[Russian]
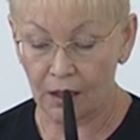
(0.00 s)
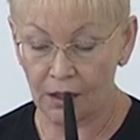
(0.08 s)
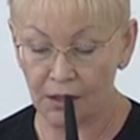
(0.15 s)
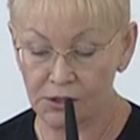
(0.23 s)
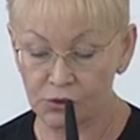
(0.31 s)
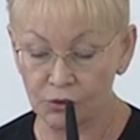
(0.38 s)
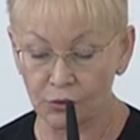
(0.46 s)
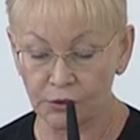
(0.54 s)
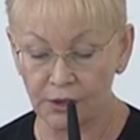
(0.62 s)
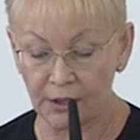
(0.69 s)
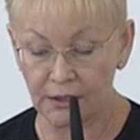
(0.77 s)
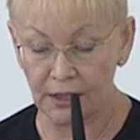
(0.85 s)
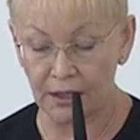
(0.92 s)

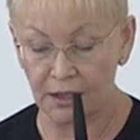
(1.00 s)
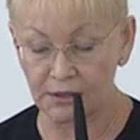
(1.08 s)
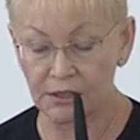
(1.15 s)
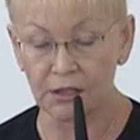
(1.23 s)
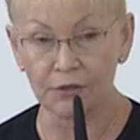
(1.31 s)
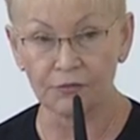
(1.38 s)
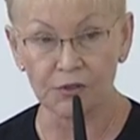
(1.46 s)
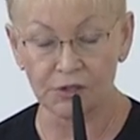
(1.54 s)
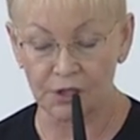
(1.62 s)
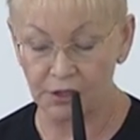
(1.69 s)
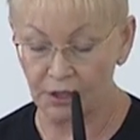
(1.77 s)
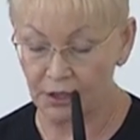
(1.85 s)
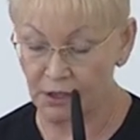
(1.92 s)
расходных для отдела
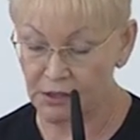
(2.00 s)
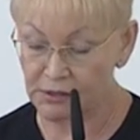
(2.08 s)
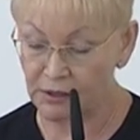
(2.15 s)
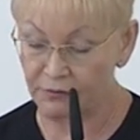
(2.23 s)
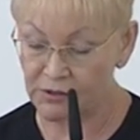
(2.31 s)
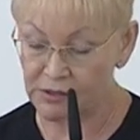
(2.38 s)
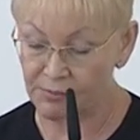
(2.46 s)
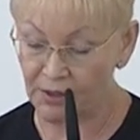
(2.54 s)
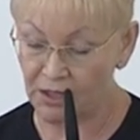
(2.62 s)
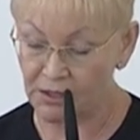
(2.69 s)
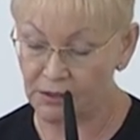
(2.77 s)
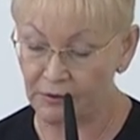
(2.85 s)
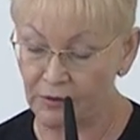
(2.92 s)
ведения реестра
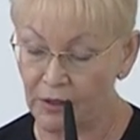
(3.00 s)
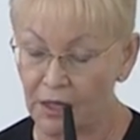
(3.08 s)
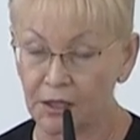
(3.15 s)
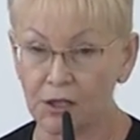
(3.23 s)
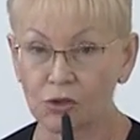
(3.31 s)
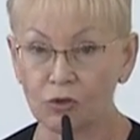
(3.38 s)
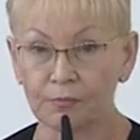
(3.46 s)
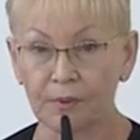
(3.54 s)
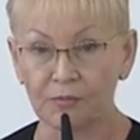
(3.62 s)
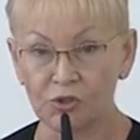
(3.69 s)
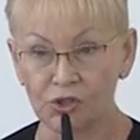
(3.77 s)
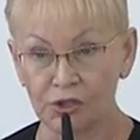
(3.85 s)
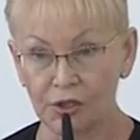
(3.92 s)
избирателей, аренду
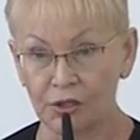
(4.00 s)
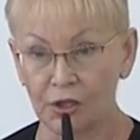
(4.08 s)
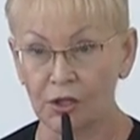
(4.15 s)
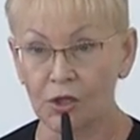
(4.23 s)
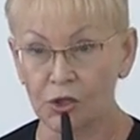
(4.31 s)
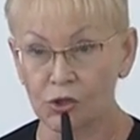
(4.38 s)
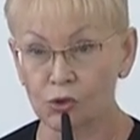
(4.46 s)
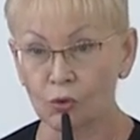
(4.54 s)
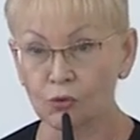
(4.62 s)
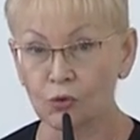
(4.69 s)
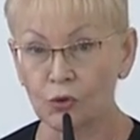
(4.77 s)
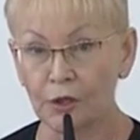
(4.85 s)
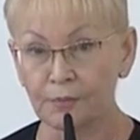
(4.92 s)
помещений
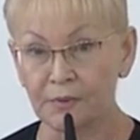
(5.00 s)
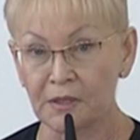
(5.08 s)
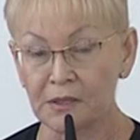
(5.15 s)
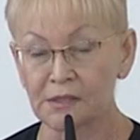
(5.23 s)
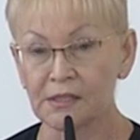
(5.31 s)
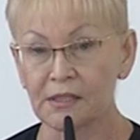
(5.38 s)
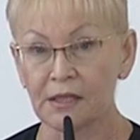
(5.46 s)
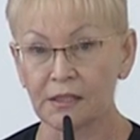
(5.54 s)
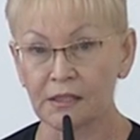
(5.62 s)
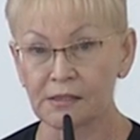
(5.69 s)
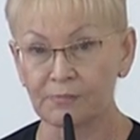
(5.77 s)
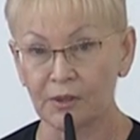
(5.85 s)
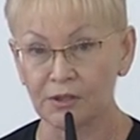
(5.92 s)
структурных
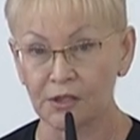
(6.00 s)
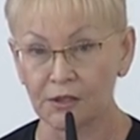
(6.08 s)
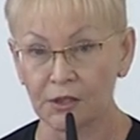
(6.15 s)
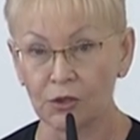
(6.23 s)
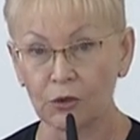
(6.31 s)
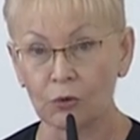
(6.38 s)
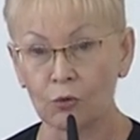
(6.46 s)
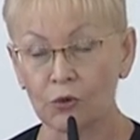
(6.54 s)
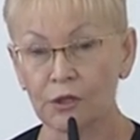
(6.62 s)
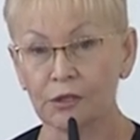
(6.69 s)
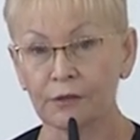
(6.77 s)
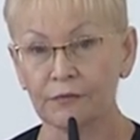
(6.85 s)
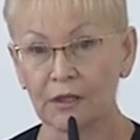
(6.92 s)
подразделений исполнительных
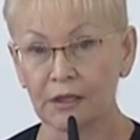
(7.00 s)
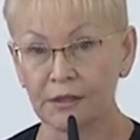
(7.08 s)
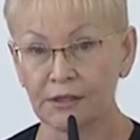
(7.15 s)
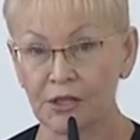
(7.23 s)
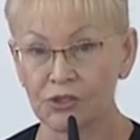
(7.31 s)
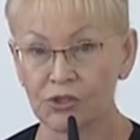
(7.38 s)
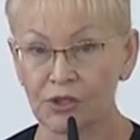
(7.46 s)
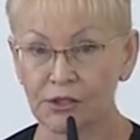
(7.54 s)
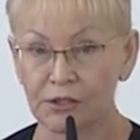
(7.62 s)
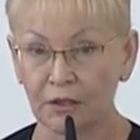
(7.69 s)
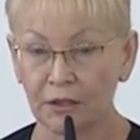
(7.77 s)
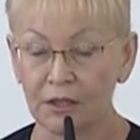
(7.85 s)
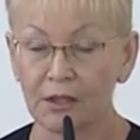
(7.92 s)
органов,
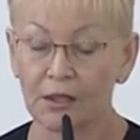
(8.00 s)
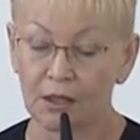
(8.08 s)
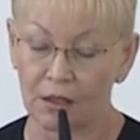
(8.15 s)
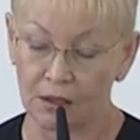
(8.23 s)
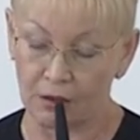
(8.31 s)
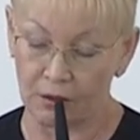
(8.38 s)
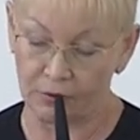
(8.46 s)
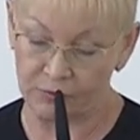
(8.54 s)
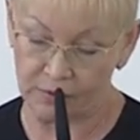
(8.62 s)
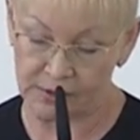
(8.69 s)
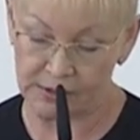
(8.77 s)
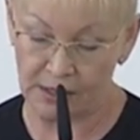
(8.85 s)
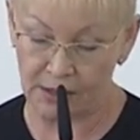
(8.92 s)
находящихся э,
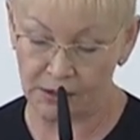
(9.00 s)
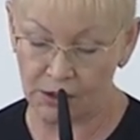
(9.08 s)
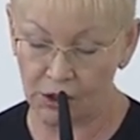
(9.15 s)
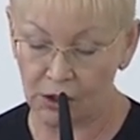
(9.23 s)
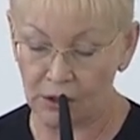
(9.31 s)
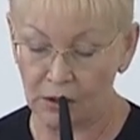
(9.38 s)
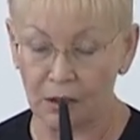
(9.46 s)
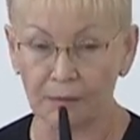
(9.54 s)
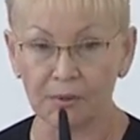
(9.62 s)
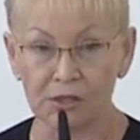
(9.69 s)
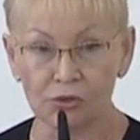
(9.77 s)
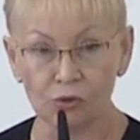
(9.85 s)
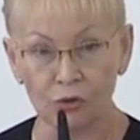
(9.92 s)
в здании
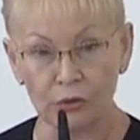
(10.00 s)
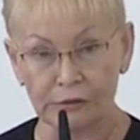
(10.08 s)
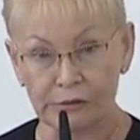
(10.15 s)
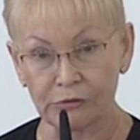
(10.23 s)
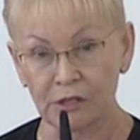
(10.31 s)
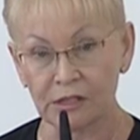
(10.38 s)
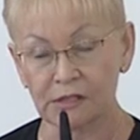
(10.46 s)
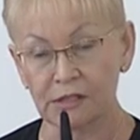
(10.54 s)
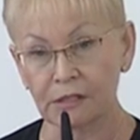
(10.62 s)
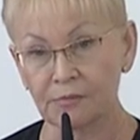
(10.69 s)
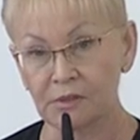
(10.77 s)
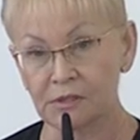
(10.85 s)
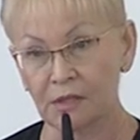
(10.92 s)
областной государственной
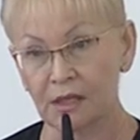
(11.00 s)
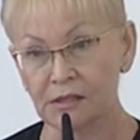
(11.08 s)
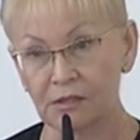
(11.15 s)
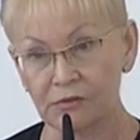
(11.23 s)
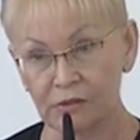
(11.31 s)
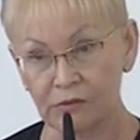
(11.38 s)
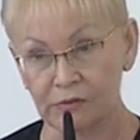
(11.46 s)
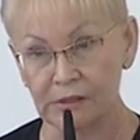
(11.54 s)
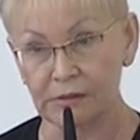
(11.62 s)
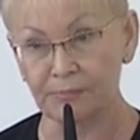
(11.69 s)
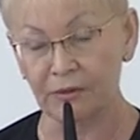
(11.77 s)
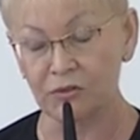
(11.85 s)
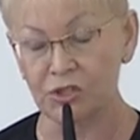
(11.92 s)
администрации в связи
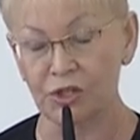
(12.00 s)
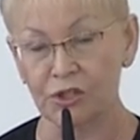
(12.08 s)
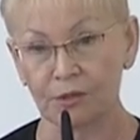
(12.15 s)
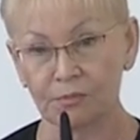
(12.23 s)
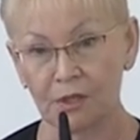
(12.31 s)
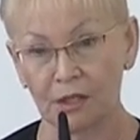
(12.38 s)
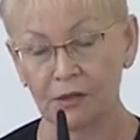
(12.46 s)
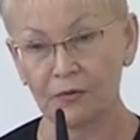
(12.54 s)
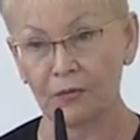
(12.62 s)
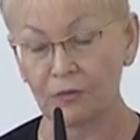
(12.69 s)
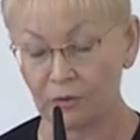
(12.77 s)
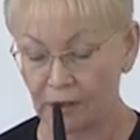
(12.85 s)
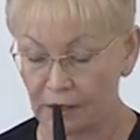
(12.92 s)
с повышением
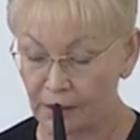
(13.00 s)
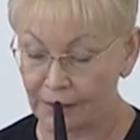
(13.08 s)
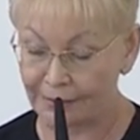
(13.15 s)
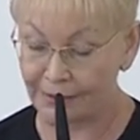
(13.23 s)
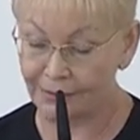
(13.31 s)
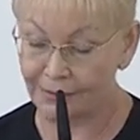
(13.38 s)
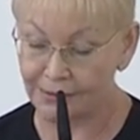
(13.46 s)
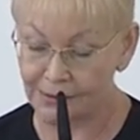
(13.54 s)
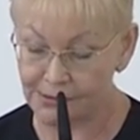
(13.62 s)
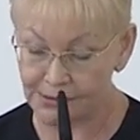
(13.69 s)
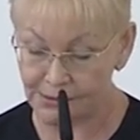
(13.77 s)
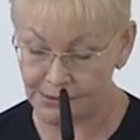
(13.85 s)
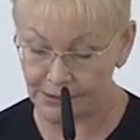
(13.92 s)
тарифов на
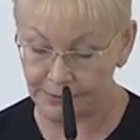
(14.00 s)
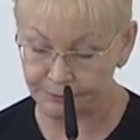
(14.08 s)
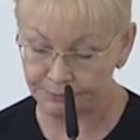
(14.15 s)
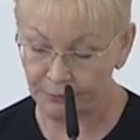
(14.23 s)
энергоносители.